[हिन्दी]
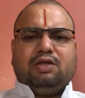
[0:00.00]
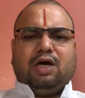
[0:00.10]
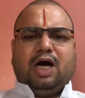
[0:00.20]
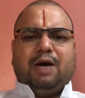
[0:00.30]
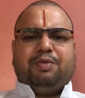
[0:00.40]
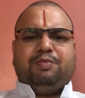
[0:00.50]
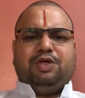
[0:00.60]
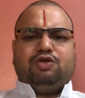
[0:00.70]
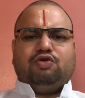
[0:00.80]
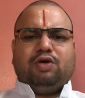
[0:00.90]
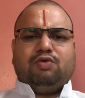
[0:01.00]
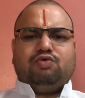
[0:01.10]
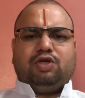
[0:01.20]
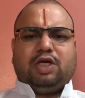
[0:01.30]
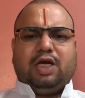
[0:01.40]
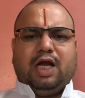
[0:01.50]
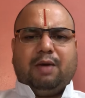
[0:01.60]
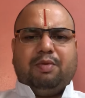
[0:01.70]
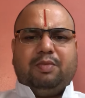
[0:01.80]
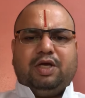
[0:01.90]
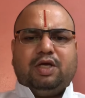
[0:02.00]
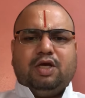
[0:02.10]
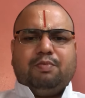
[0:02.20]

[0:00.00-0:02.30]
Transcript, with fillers: तो आप भी जो है उनके लाभ में